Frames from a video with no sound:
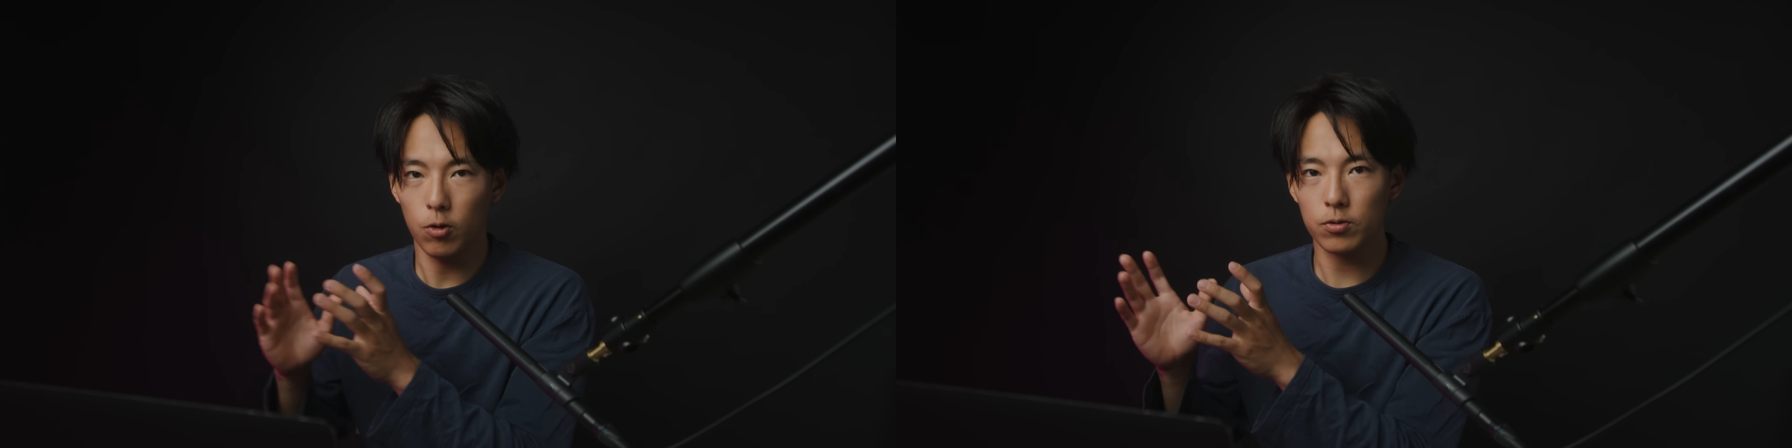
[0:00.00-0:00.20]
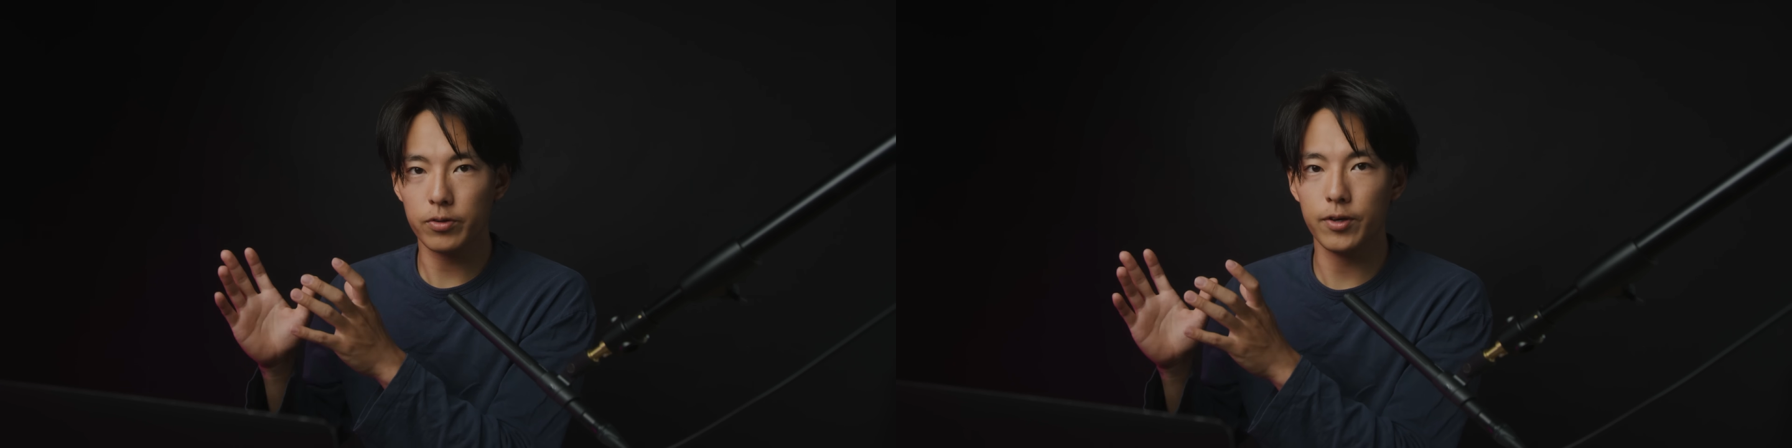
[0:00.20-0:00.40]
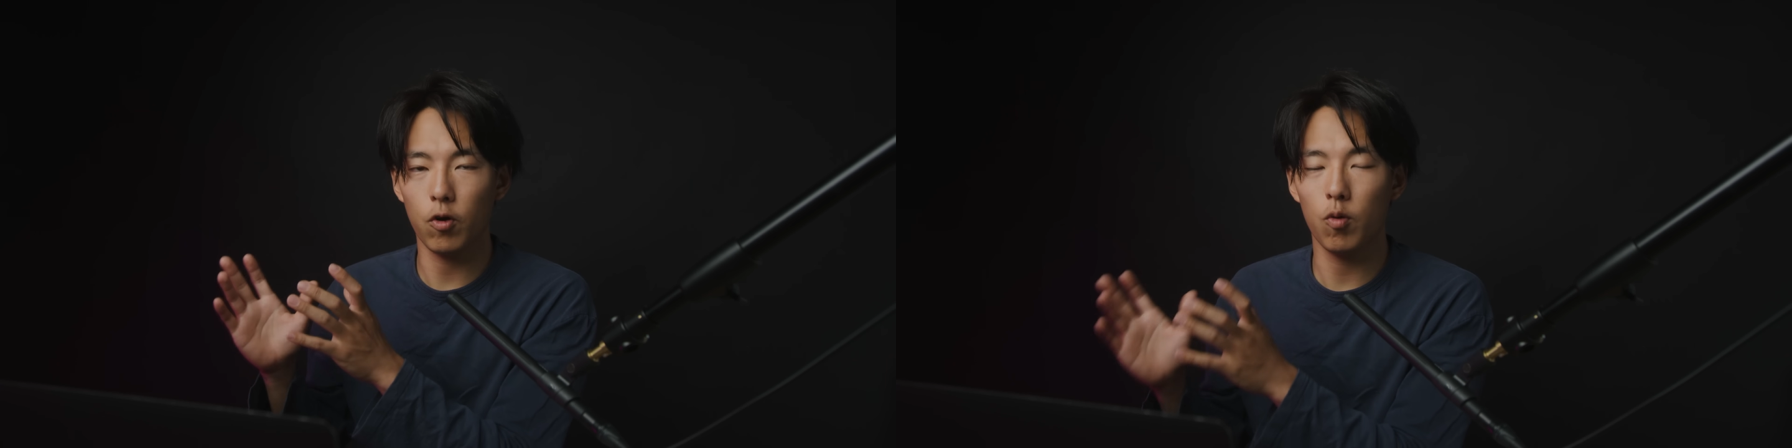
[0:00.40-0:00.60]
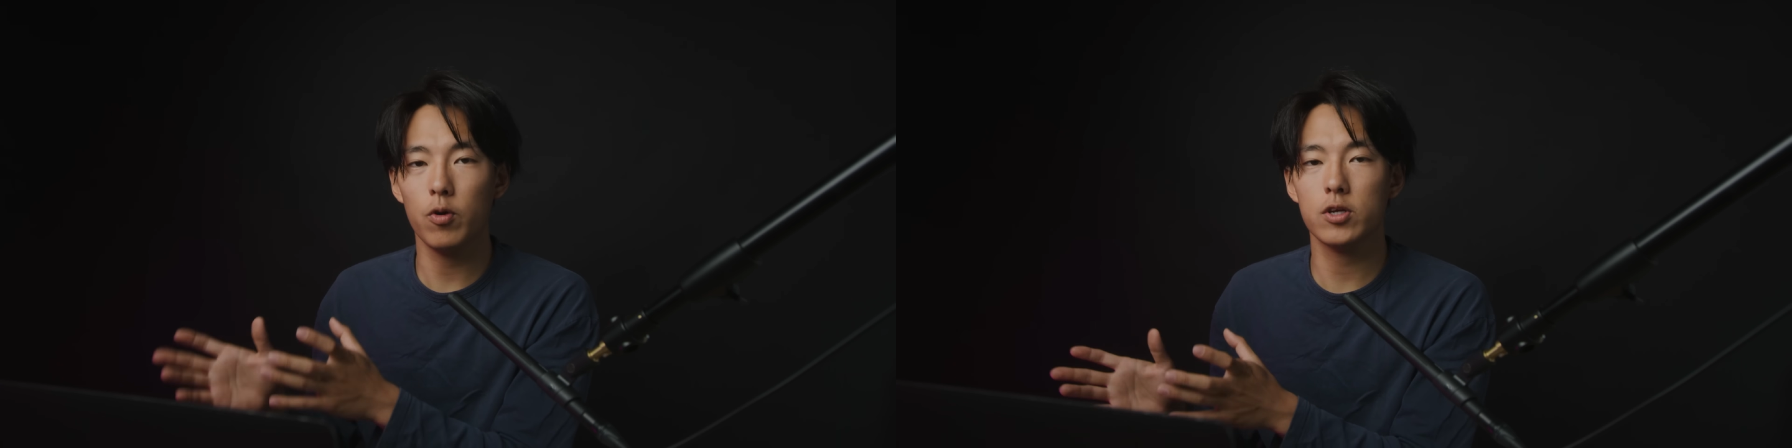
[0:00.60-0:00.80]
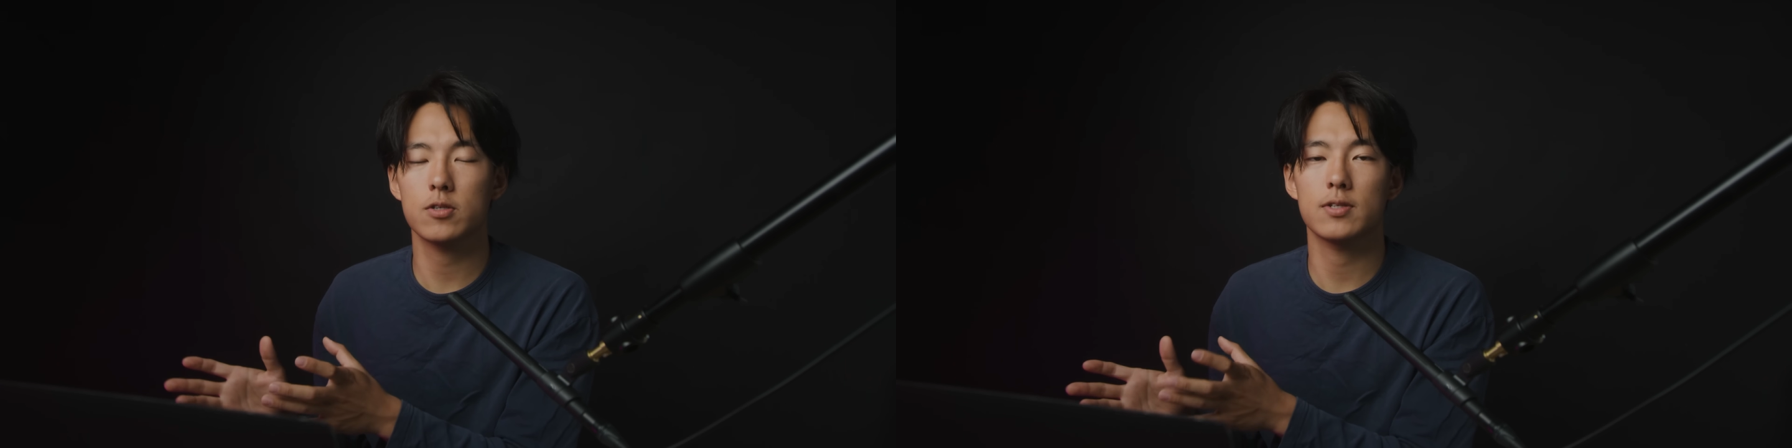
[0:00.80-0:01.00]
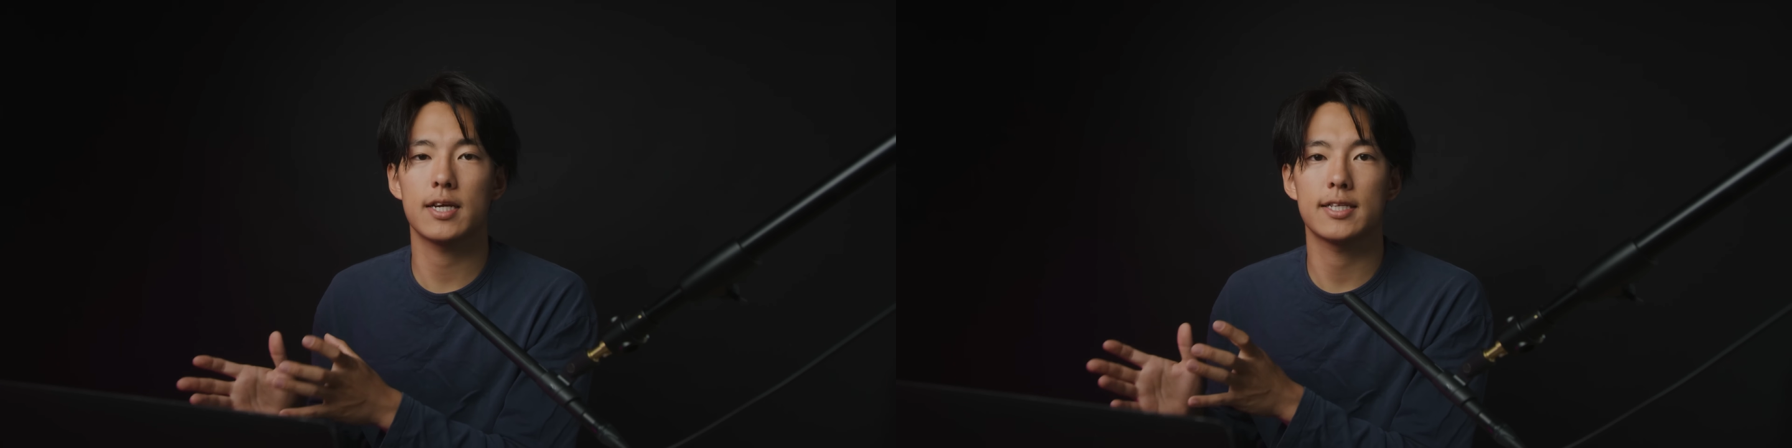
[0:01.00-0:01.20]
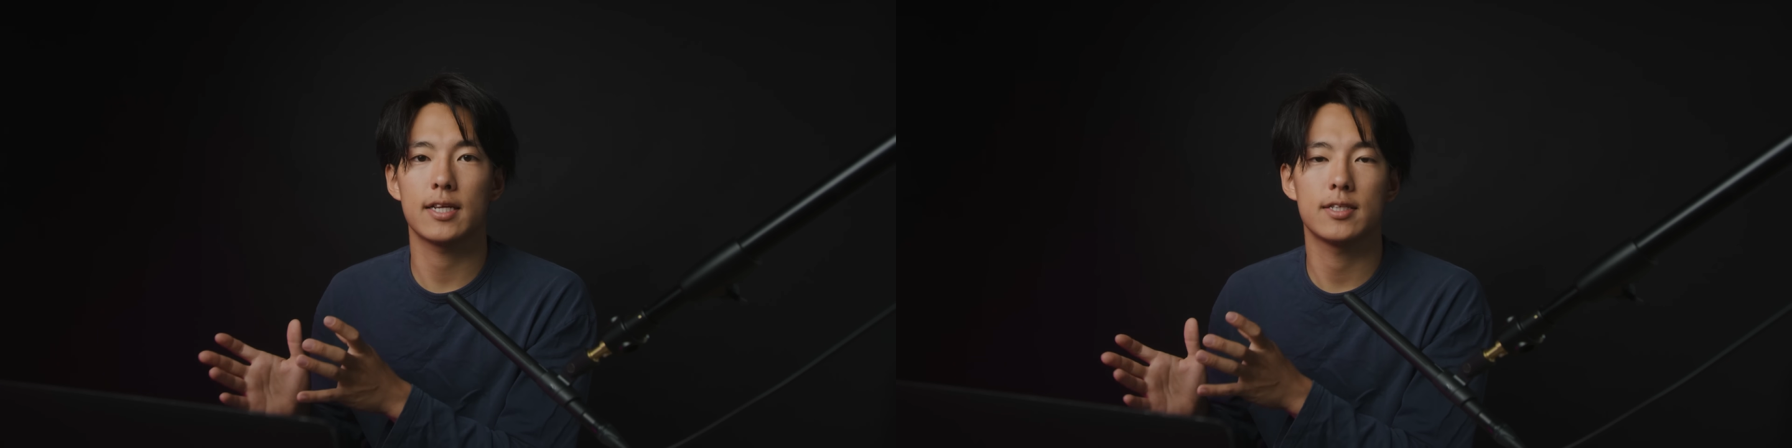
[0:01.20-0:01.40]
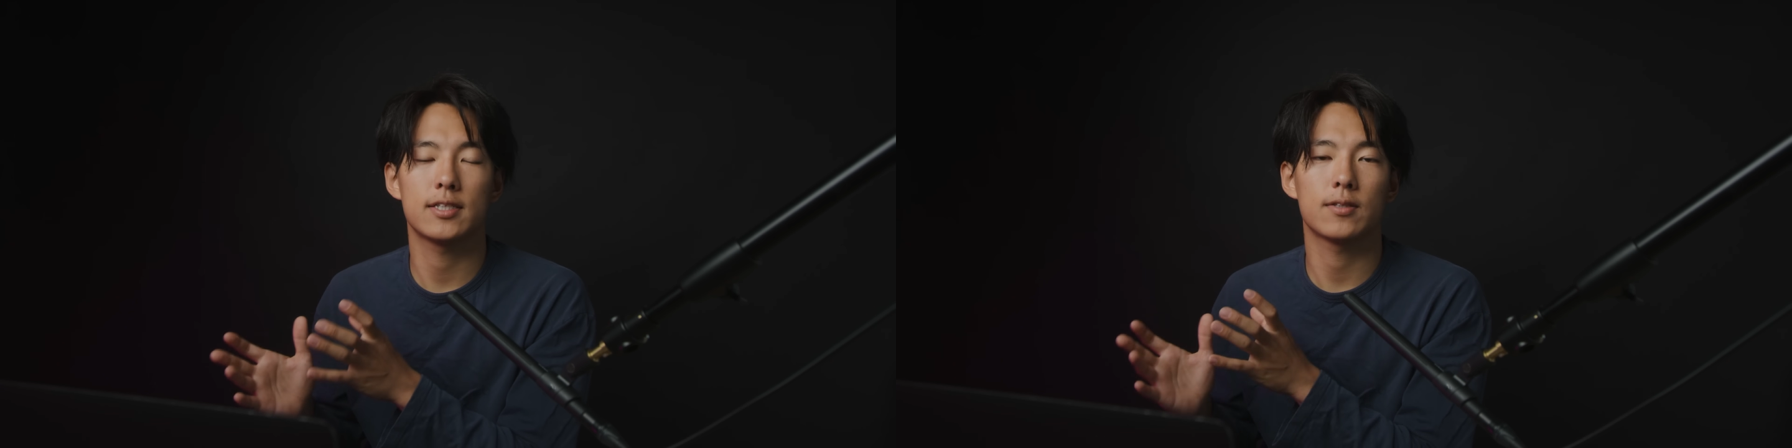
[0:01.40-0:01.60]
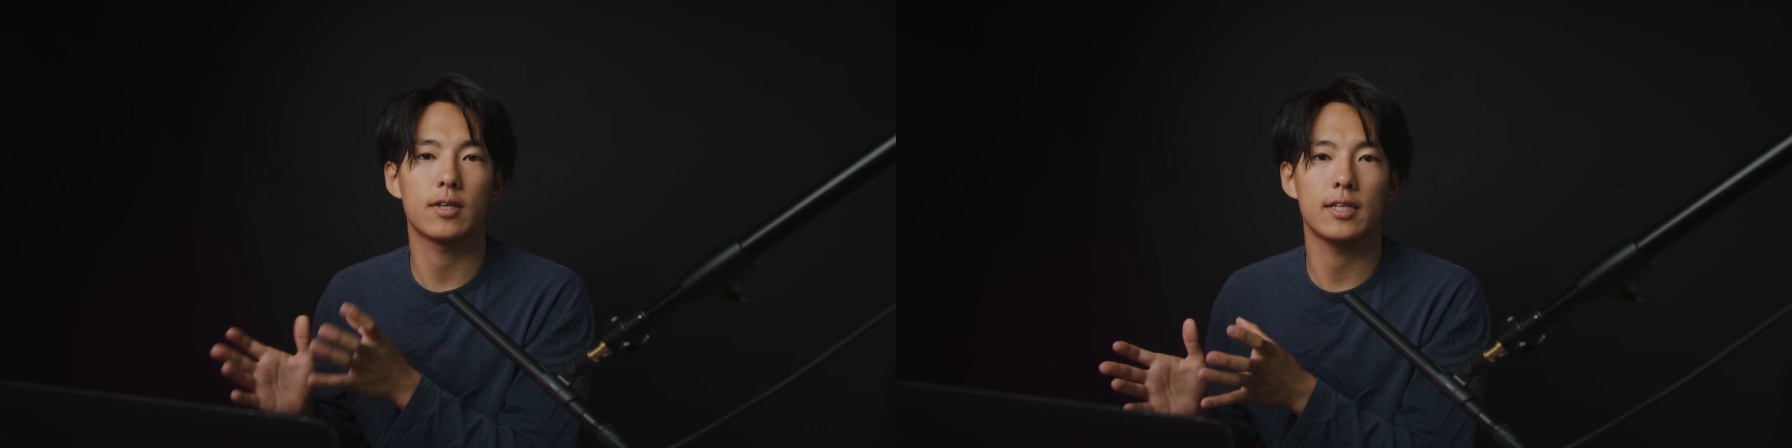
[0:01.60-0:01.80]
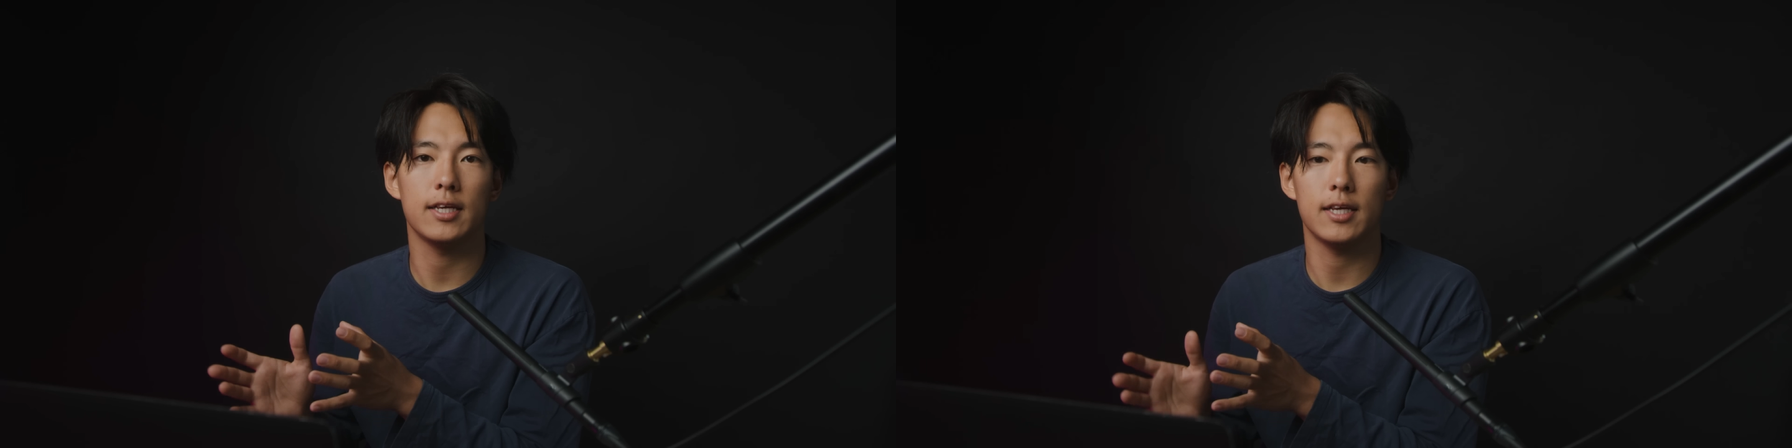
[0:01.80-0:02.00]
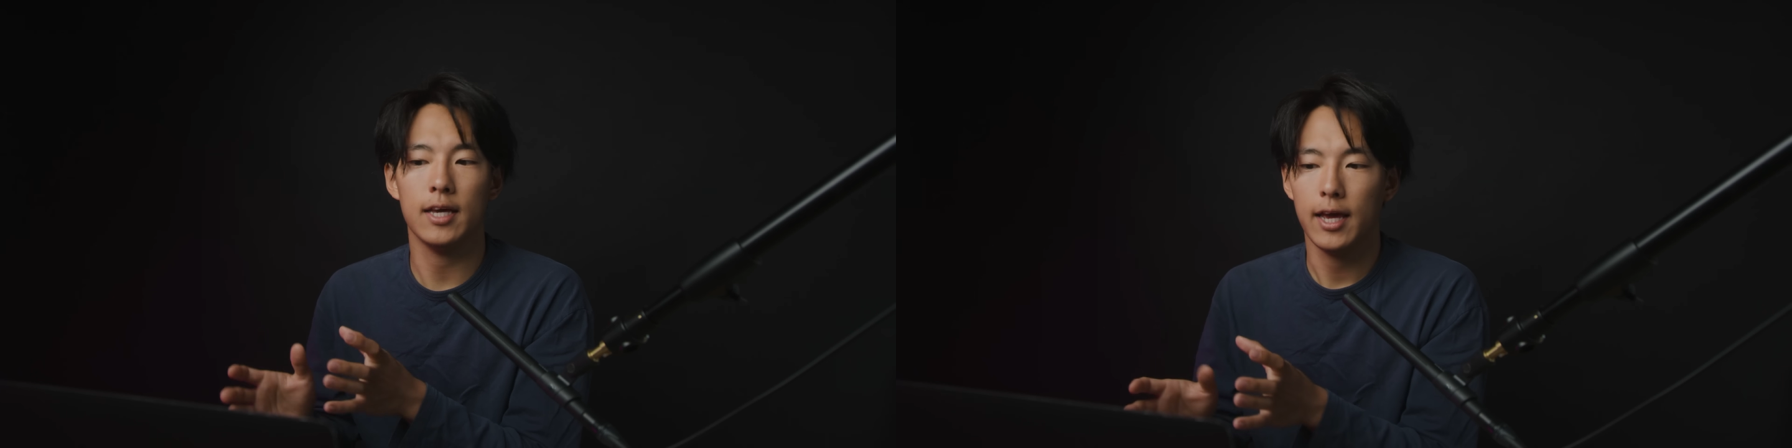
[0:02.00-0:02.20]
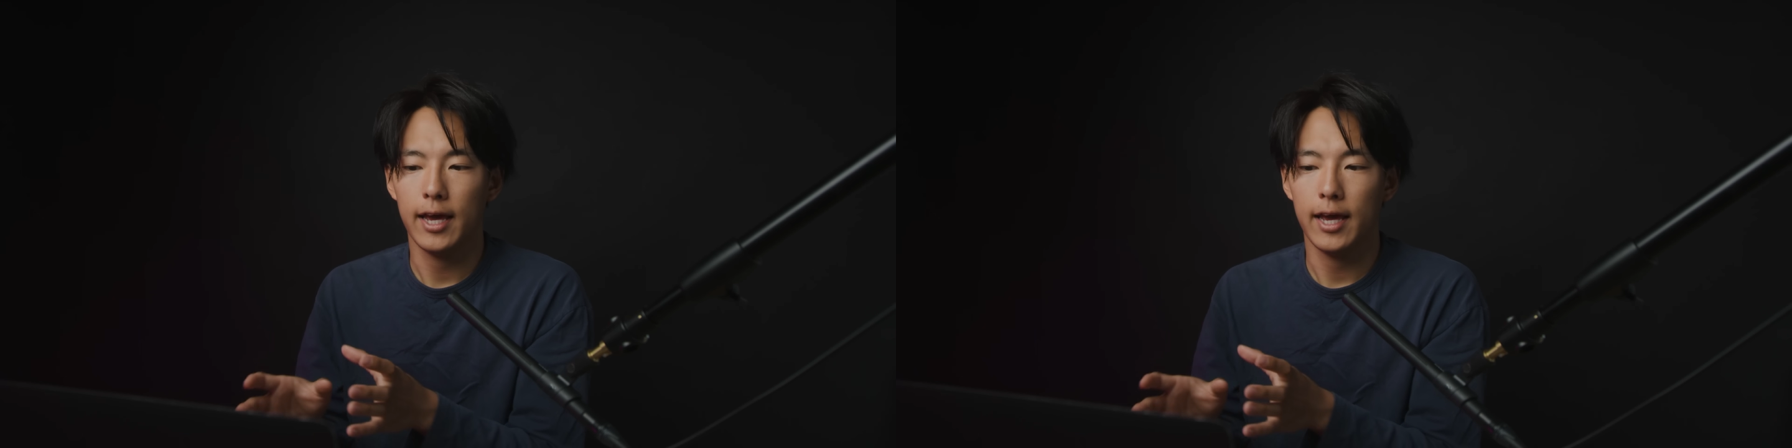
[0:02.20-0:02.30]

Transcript: 本当に重い素材で撮影した時に、